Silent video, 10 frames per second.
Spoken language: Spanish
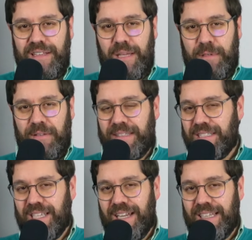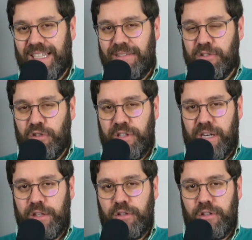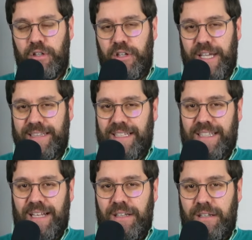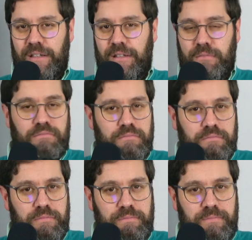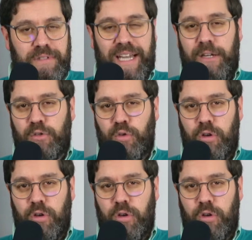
de privatizar la televisión y radio estatal? déjanos tus